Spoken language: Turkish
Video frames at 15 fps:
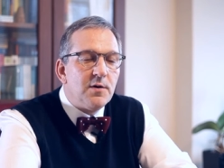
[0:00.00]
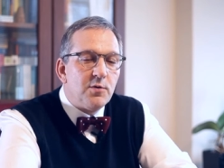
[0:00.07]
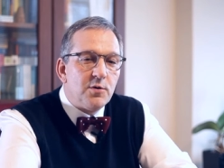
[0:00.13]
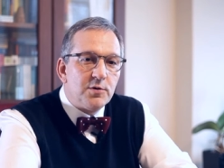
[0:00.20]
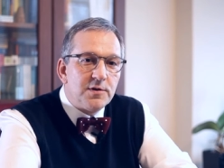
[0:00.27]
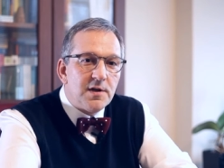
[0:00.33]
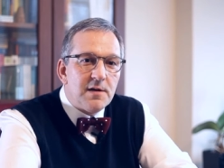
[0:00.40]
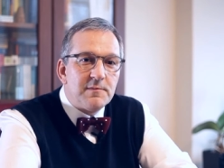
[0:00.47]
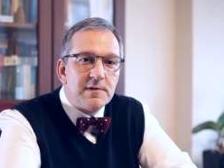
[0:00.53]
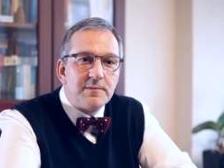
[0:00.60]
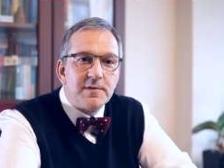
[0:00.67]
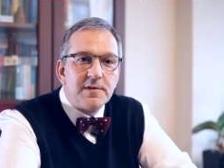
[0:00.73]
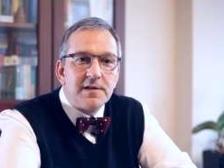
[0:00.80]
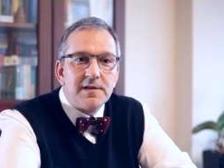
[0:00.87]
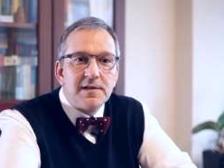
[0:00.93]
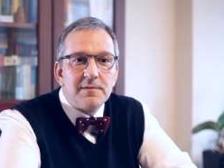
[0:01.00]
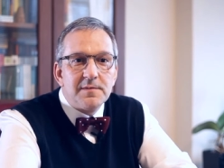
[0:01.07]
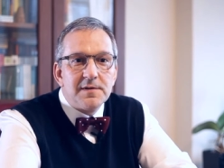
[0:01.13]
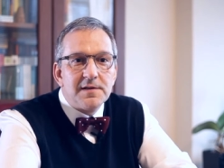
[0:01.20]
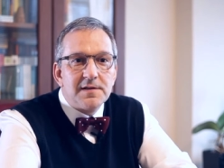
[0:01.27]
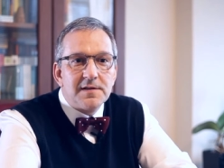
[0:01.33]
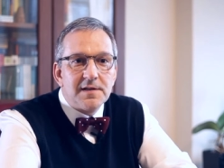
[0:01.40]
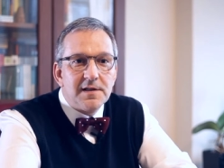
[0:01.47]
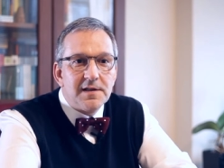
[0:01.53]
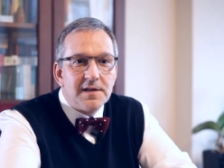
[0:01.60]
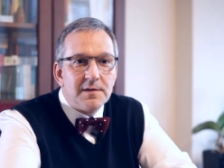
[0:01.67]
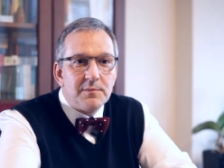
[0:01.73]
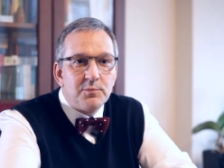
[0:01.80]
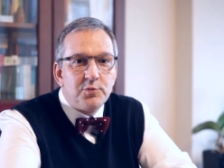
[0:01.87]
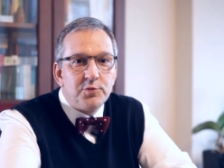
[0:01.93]
ortağımla birlikte biz
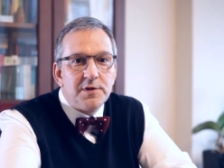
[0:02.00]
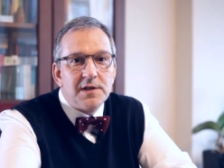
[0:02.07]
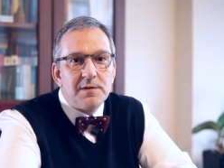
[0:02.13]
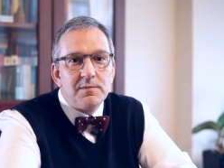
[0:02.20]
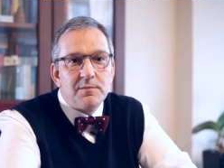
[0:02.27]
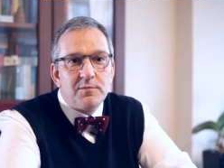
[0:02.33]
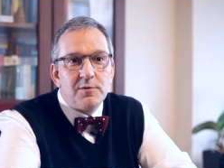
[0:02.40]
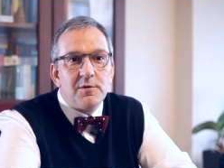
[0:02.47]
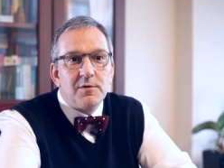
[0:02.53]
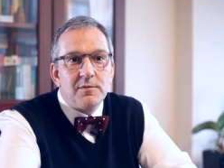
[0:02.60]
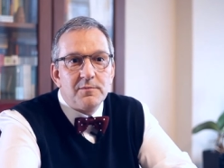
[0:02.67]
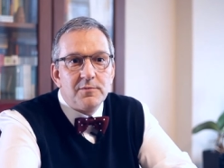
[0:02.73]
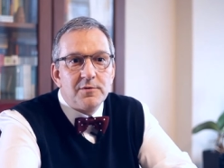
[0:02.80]
butik bir büro,